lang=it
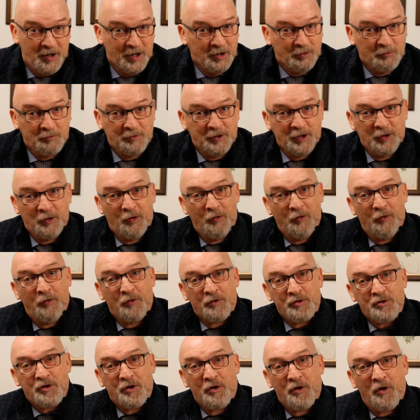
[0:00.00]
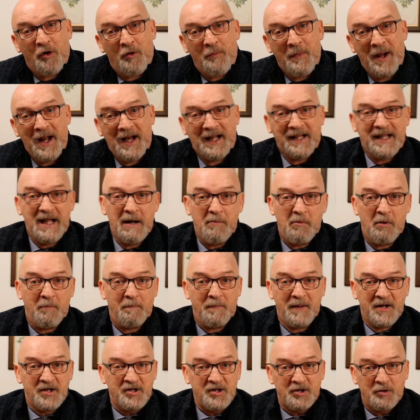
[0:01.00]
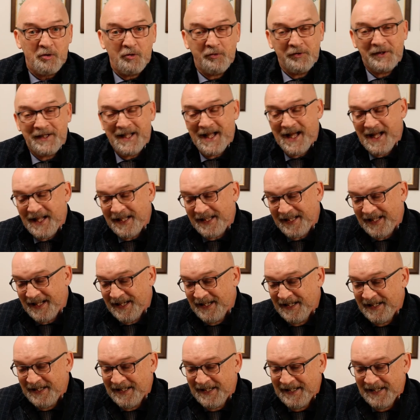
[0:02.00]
che tutti conoscono, ormai l'abbiamo per scontata.